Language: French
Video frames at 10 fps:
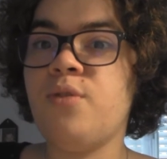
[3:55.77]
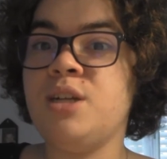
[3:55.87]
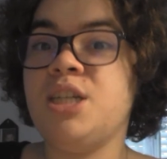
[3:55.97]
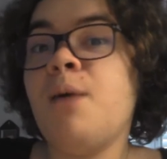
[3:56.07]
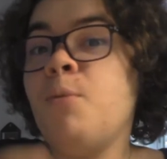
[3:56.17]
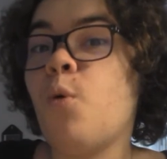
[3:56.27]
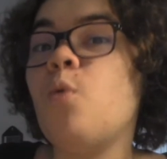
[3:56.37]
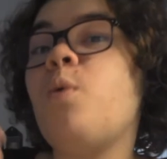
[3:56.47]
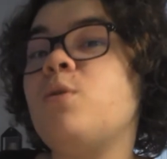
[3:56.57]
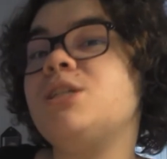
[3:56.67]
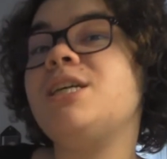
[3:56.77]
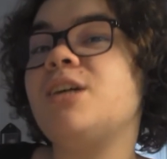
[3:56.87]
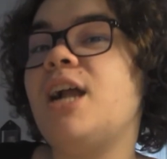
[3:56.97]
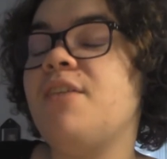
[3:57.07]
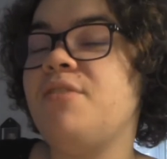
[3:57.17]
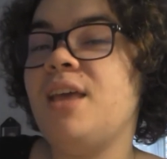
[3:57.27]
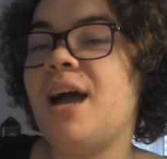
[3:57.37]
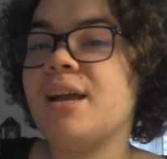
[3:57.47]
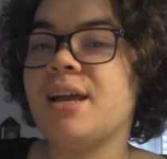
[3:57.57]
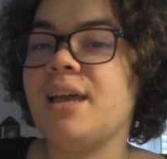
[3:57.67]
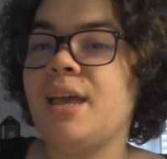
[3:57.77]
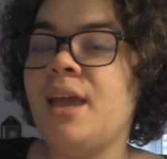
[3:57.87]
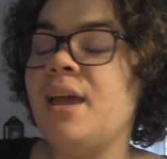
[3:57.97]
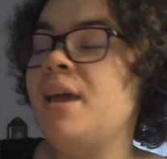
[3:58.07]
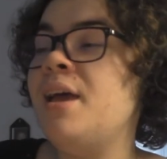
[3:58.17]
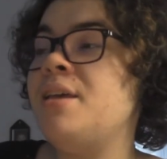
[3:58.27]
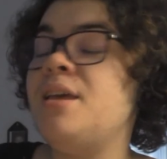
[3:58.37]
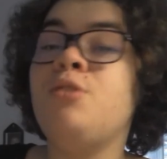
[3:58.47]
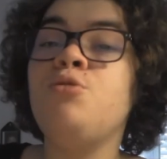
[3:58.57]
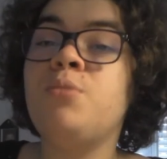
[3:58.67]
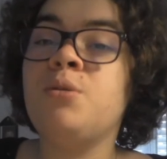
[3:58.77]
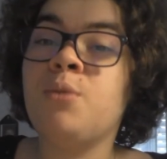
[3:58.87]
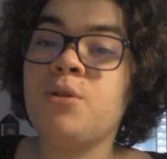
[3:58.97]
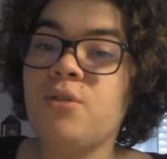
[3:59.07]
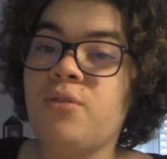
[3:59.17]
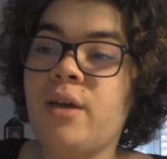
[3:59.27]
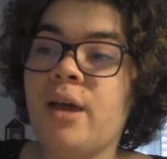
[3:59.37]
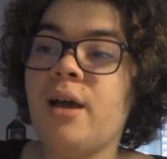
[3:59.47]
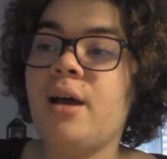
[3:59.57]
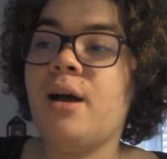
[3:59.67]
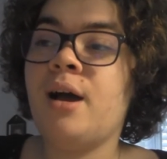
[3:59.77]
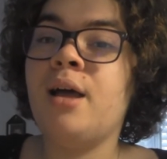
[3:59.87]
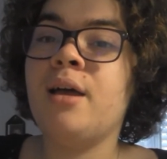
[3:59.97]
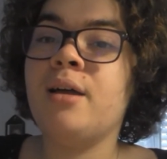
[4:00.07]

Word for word: j'ai un gros projet dans la vie à créer qui est tout bonnement de faire un